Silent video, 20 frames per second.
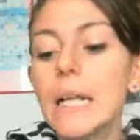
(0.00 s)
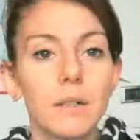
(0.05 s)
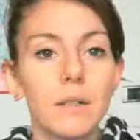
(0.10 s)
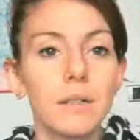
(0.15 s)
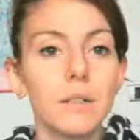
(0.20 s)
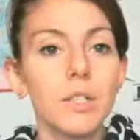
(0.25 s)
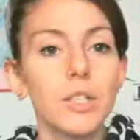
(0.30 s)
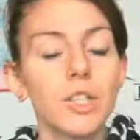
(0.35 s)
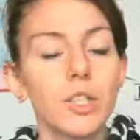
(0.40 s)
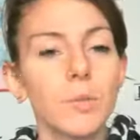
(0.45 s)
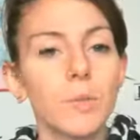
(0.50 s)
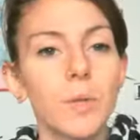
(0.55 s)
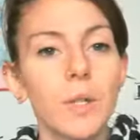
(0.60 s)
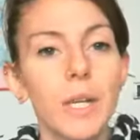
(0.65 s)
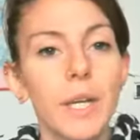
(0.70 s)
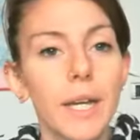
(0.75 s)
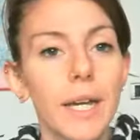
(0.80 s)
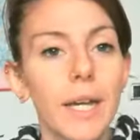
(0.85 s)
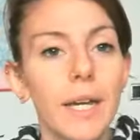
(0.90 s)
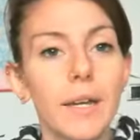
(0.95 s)
Eh, diciamo
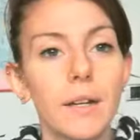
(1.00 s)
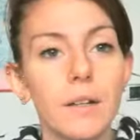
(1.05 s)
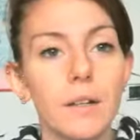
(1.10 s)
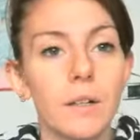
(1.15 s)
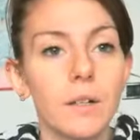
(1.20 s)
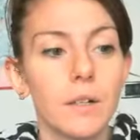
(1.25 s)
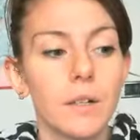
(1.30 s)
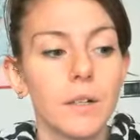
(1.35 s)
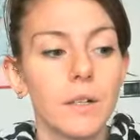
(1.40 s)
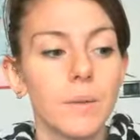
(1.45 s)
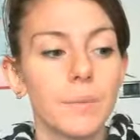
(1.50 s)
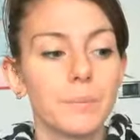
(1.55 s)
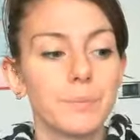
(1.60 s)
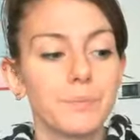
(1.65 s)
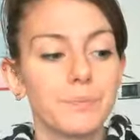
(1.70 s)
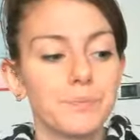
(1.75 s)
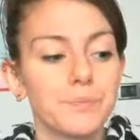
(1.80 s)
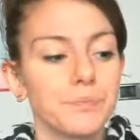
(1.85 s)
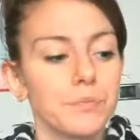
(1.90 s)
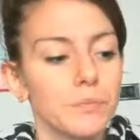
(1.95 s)
che
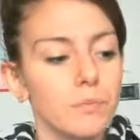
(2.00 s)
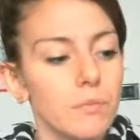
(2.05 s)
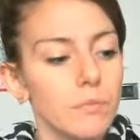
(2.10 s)
ehm,